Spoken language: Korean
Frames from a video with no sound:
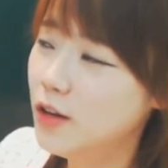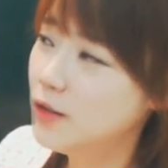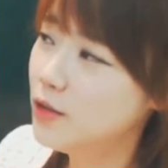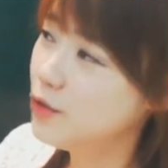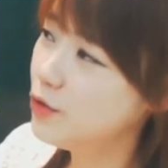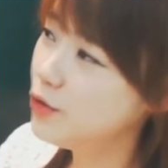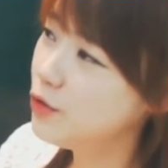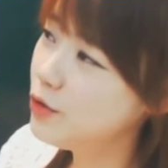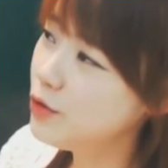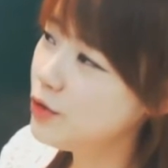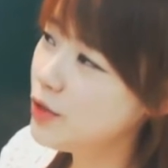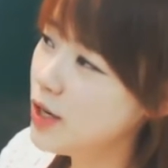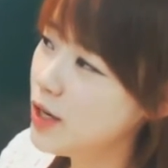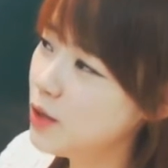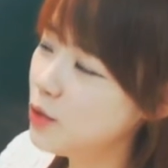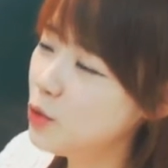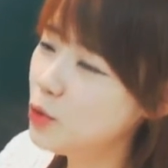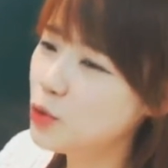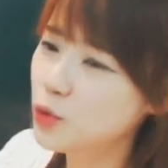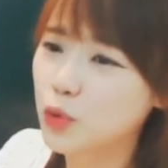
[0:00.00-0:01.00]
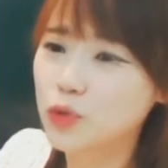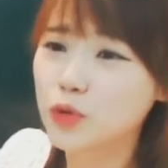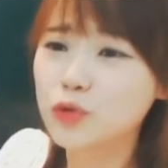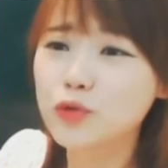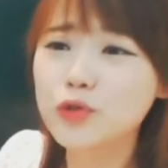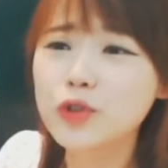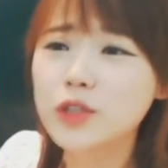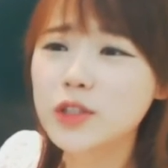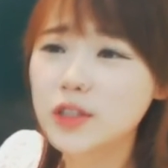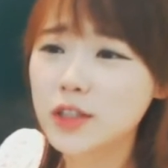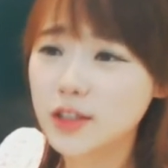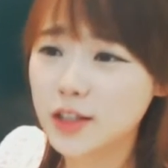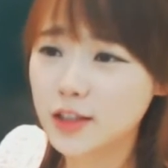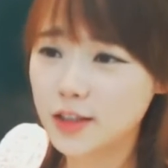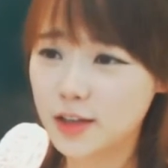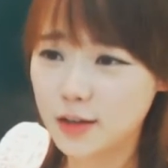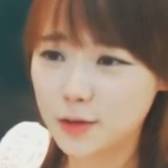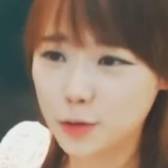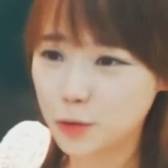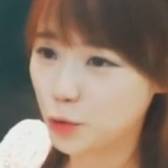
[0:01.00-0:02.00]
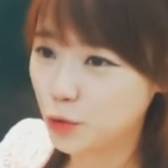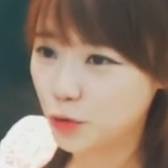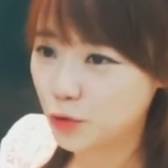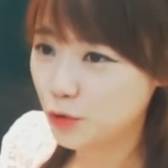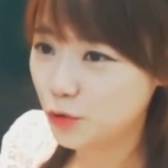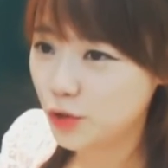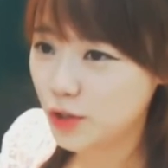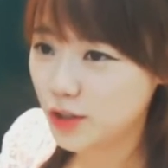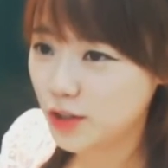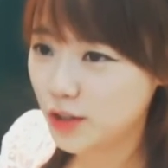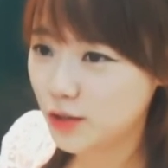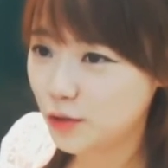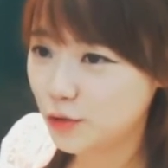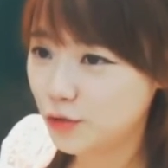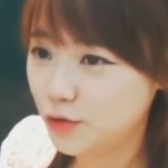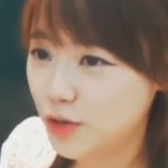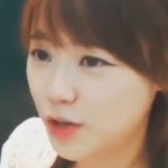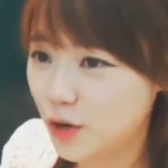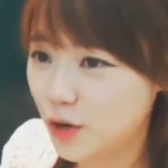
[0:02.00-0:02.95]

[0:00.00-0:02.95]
수레도 조선 후기 때 나타나서 조선 후기 때는 수레가